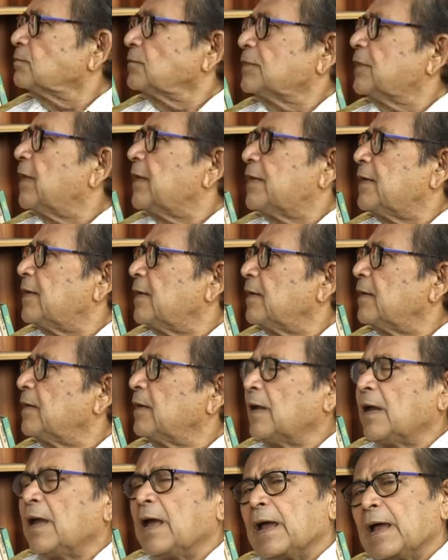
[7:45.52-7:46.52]
দেখিনি
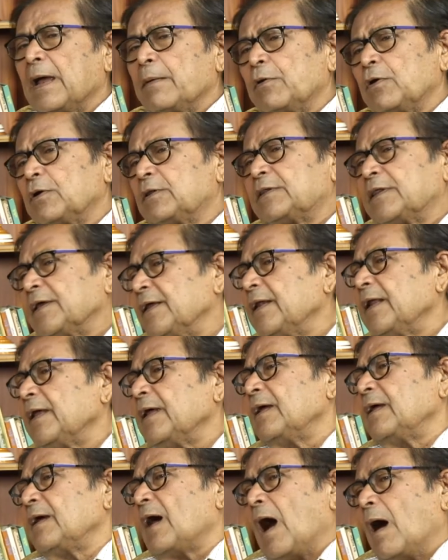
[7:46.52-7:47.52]
এবং তিনি
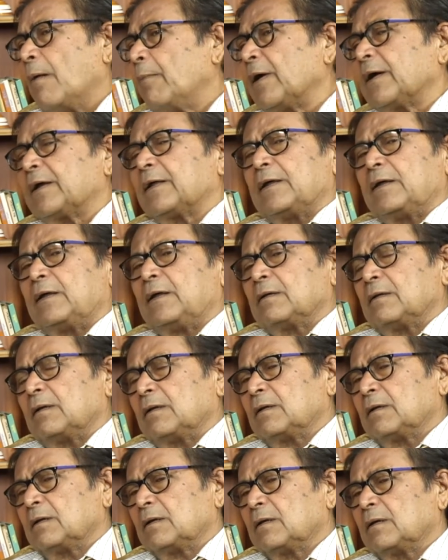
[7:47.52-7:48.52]
আমাকে
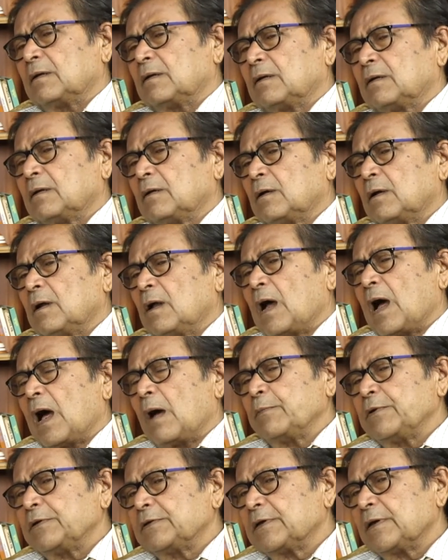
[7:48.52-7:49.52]

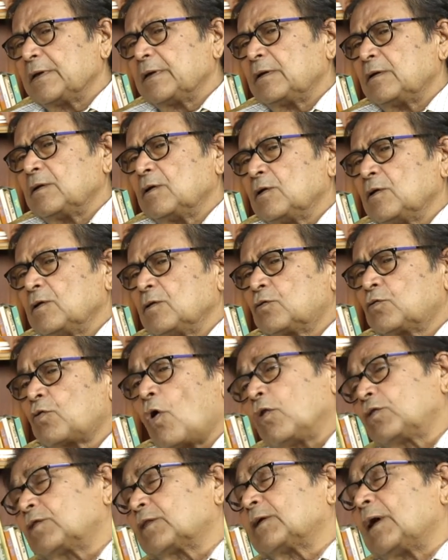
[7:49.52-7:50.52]
আমি যে
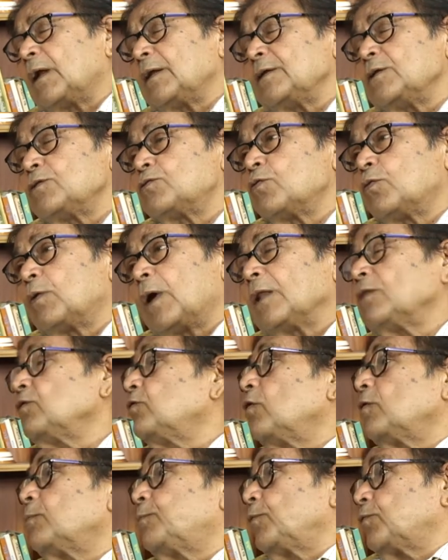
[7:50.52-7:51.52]
তৎকালীন
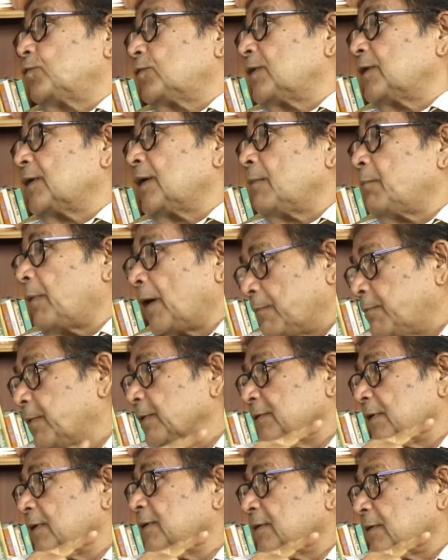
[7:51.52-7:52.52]
যুগান্তর পত্রিকায়
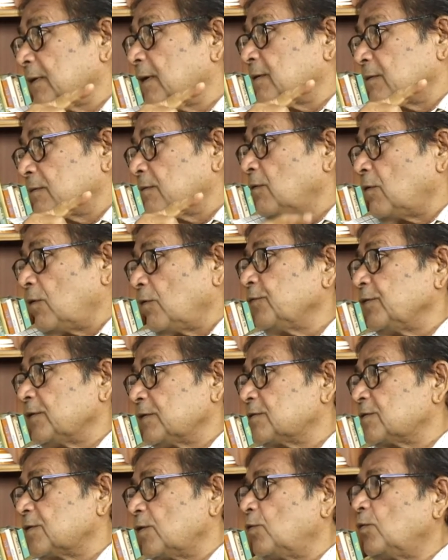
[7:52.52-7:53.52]
বাগবাজারে তার অফিস
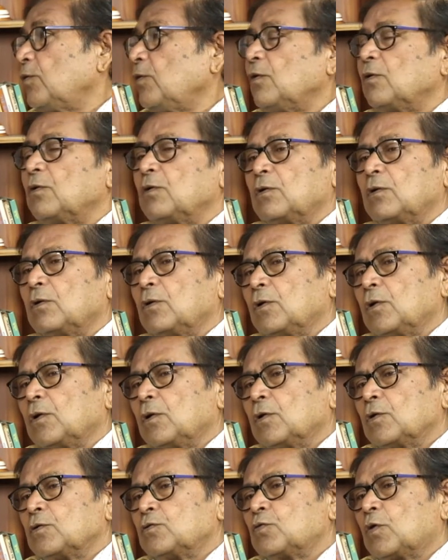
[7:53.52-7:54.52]
ছিল
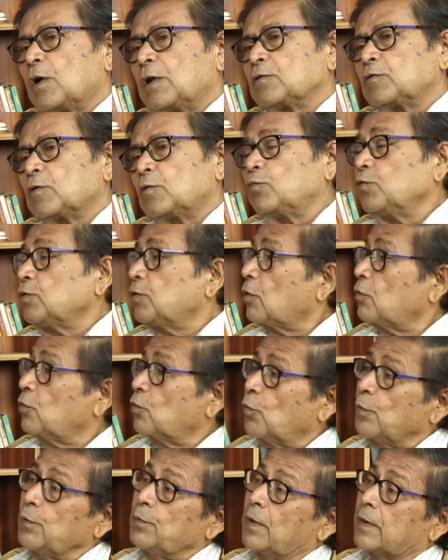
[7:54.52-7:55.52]
যুগান্তর উনি তখন
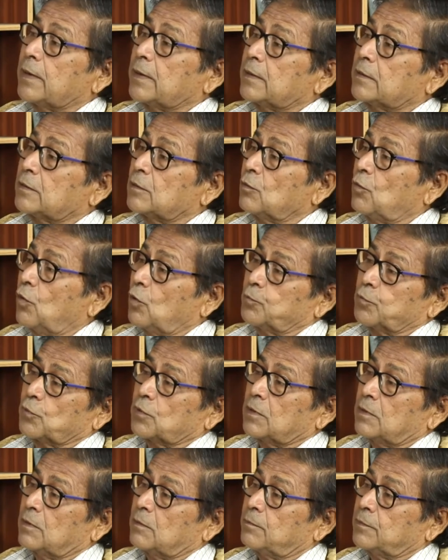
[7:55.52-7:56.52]
রবিবারের
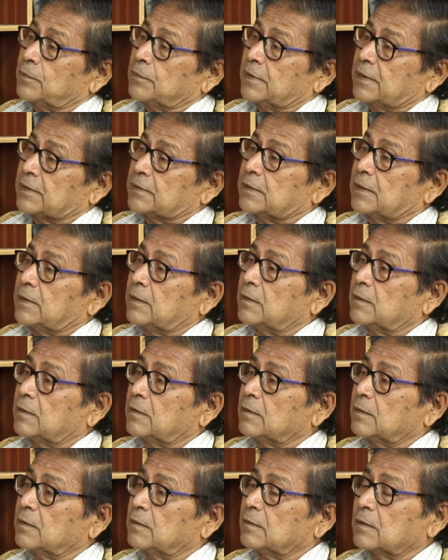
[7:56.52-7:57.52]
গল্পটা দেখতেন
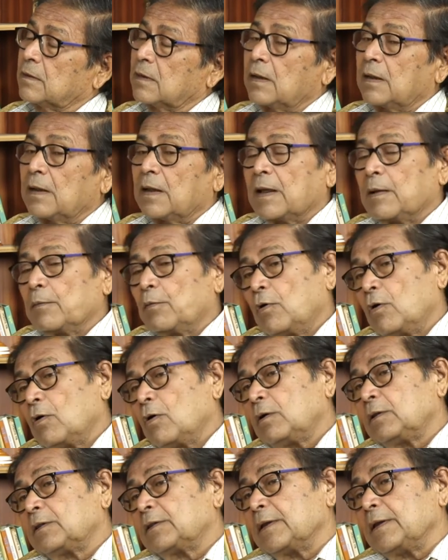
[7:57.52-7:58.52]
এবং
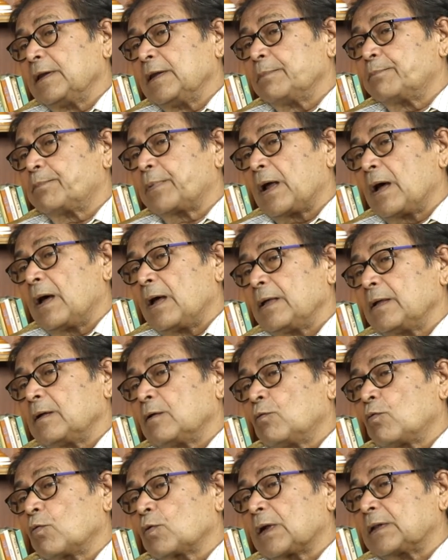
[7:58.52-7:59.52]
তিনি প্রায়
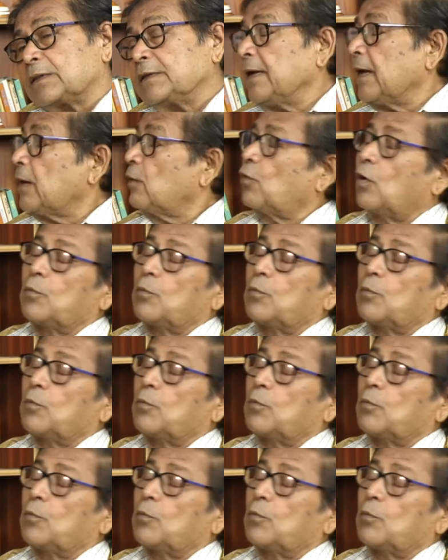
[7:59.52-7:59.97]
গোটা তিনেক গল্প